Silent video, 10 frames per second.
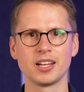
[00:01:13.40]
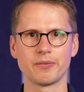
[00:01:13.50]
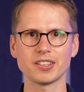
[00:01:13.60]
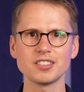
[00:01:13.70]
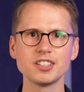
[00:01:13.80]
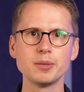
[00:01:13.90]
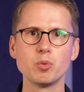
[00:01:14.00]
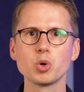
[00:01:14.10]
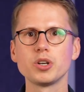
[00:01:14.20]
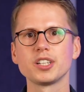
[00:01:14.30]
Was sind die
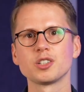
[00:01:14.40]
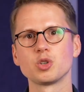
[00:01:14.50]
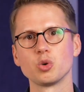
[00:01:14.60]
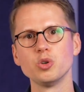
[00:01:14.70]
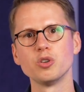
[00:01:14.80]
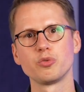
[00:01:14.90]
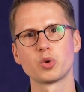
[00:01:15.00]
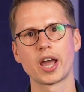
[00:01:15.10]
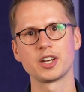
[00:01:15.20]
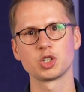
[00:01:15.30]
möglichen Gründe
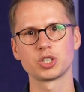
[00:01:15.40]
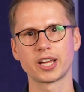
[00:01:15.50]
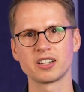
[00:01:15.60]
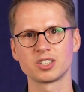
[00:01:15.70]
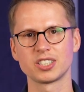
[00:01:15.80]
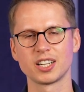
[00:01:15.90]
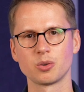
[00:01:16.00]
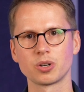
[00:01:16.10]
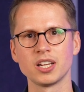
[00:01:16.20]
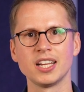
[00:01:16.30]
für eine
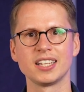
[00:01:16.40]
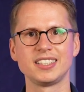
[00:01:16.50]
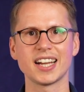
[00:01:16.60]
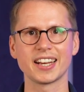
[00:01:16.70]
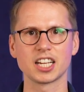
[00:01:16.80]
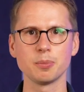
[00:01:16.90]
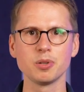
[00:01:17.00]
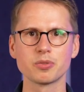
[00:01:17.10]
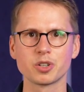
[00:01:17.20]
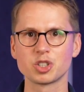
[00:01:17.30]
Steilstellung? Tja, da gibt
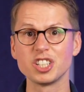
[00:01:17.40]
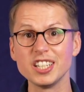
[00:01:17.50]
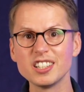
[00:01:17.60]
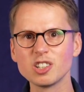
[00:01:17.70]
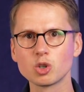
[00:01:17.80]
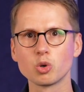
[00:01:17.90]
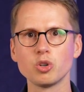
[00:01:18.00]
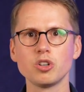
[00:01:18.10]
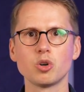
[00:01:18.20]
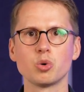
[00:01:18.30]
es verschiedene
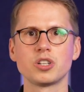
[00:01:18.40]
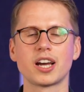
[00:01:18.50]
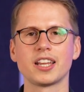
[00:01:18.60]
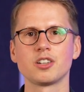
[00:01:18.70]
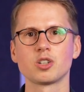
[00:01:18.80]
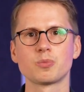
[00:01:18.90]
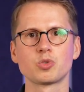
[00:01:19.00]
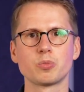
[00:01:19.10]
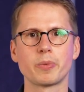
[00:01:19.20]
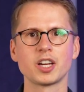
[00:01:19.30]
Gründe, unter anderem
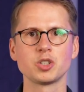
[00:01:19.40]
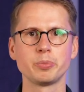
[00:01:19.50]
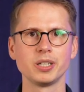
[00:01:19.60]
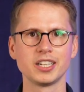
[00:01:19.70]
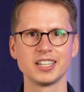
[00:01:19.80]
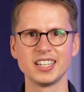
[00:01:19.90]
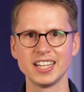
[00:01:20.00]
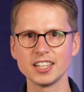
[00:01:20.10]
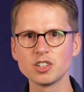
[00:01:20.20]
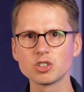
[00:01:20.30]
zum Beispiel
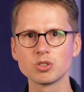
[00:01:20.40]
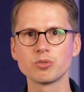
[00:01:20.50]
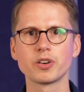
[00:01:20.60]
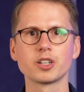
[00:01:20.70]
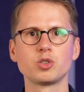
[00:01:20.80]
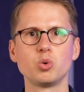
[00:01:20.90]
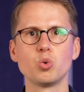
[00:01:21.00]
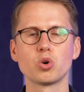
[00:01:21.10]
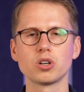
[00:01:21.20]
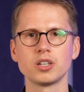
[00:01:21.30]
genetische
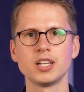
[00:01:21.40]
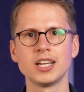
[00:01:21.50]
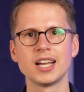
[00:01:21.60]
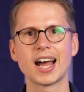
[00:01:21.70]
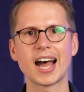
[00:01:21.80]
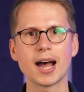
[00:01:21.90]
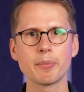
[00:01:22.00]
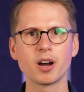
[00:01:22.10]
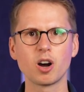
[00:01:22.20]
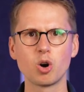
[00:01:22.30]
Faktoren,
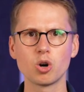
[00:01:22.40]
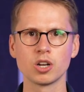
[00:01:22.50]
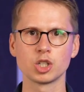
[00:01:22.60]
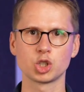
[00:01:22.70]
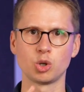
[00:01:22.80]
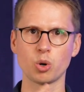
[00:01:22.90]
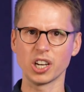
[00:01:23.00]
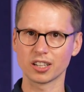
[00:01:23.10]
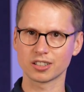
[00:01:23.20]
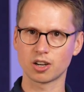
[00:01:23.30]
aber auch
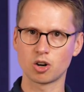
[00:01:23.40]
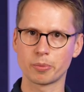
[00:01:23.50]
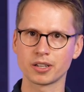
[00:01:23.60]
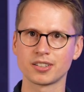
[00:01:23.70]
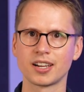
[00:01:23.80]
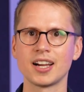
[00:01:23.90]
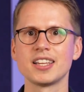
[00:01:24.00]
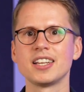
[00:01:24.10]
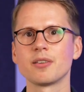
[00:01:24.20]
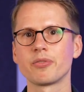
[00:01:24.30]
Schleudertraumata
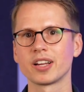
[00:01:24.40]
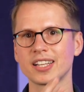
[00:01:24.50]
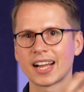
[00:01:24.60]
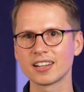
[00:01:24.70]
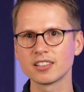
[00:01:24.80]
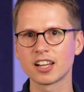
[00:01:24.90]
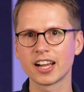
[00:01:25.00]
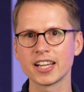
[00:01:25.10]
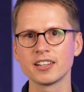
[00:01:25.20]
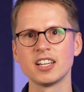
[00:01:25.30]
in der
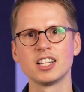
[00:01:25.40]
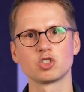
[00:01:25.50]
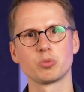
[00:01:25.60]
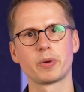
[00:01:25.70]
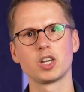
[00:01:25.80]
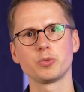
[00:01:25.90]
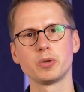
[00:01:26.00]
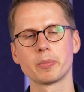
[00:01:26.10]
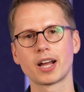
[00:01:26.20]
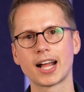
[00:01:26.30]
Vergangenheit, zum
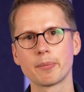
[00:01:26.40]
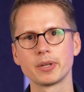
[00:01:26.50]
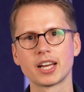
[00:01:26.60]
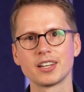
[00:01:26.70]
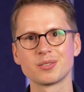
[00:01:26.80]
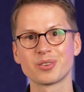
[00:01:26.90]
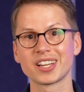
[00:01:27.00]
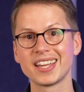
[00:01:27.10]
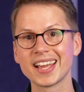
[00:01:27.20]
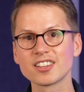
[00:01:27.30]
Beispiel im Rahmen eines
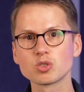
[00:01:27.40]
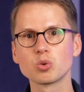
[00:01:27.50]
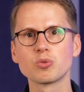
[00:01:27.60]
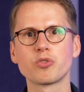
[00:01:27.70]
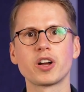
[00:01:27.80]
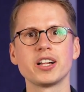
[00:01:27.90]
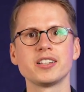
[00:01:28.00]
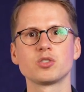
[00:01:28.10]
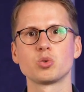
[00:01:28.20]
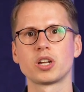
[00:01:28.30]

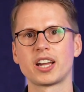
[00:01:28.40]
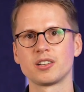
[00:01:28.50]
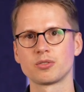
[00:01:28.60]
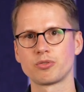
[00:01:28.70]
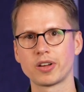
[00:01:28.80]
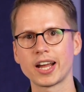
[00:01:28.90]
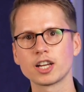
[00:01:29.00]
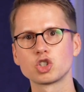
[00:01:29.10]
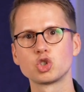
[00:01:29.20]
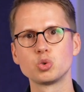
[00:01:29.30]
Verkehrsunfalls oder eines
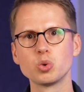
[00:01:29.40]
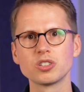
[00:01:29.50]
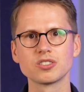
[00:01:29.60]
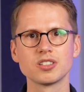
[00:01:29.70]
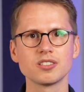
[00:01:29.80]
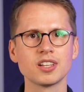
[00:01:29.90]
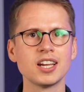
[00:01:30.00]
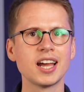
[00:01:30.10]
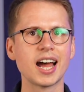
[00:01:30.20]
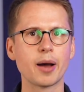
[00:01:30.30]
Fahrradsturzes,
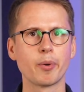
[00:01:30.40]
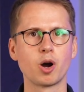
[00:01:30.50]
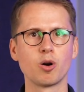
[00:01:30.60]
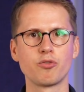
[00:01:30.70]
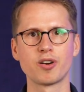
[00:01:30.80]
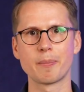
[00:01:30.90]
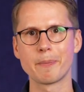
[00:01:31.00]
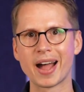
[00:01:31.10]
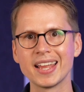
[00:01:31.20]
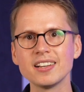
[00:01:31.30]
aber auch
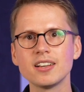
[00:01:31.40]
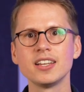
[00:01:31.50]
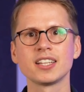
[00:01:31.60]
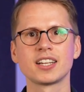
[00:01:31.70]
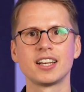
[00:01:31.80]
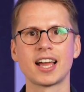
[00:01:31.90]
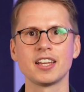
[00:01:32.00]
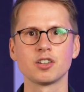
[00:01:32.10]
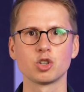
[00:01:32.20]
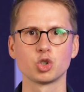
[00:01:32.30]
vermeintlich
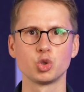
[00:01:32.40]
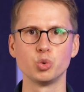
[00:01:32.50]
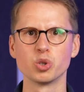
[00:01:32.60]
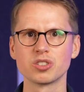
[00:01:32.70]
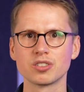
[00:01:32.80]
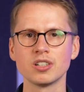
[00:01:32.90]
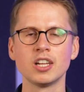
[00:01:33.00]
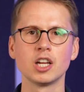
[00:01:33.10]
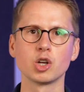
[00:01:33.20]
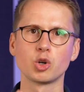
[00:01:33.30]
kleinere Stürze
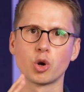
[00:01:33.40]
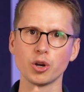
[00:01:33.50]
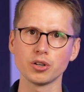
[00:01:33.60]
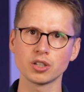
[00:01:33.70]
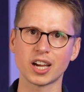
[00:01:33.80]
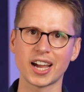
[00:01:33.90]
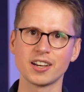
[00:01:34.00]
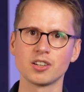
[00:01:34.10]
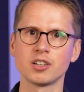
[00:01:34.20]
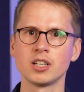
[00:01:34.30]
können
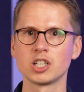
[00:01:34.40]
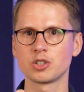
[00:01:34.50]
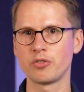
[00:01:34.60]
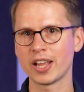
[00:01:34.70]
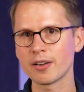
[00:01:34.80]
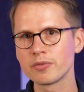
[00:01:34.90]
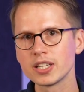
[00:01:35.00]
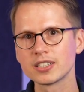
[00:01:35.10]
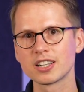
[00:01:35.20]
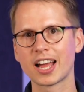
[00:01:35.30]
einen
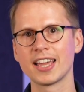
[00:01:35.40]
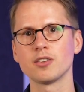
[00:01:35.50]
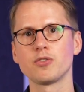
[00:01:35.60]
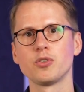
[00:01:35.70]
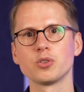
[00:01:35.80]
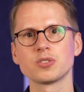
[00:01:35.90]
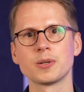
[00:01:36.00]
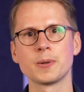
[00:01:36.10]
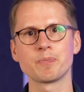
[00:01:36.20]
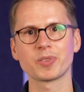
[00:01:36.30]
schwerwiegenden Einfluss
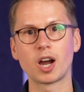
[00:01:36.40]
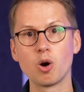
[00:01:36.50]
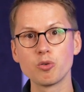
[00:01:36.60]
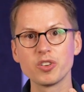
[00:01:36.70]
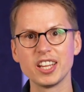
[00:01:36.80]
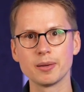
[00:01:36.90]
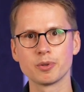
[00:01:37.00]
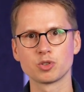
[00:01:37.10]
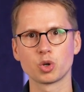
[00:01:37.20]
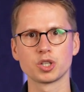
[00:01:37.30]
auf
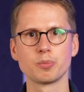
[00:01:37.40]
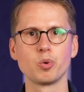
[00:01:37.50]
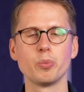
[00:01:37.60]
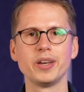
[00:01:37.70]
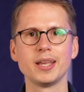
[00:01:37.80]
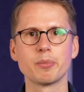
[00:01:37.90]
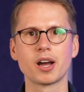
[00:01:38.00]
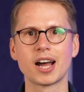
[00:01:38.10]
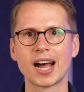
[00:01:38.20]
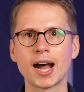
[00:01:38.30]
eben solche
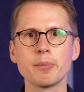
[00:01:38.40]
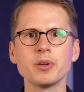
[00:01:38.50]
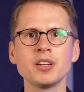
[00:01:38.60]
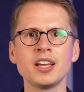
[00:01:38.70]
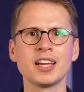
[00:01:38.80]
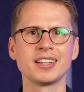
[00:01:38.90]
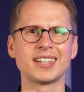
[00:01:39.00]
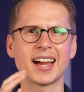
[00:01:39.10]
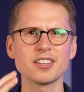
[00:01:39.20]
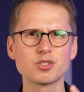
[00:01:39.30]
Probleme haben,
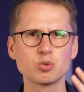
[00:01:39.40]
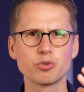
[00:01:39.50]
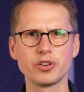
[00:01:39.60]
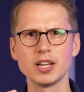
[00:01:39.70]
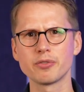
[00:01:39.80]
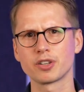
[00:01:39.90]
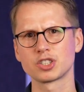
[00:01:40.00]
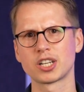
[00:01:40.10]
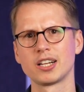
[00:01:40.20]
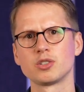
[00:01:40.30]
da es zu
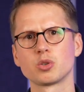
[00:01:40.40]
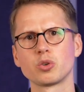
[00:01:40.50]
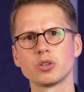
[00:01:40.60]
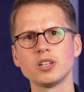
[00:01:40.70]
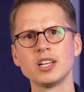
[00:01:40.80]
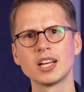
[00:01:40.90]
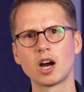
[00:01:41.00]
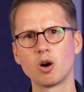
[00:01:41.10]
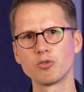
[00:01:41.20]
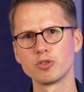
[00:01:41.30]
Fehlverschaltungen
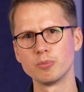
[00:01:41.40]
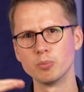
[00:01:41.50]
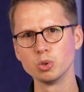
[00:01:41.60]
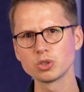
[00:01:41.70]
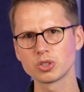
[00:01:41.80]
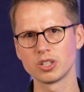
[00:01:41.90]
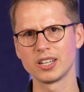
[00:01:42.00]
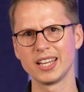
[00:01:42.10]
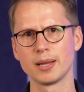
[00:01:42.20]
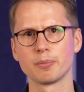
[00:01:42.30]
auf
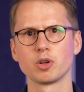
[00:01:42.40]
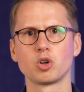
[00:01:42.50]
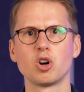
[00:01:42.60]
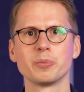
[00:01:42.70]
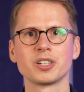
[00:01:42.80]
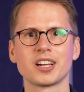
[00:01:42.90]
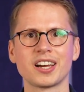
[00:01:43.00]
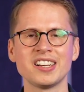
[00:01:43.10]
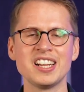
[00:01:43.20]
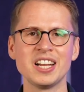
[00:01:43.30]
Muskelebene kommen kann.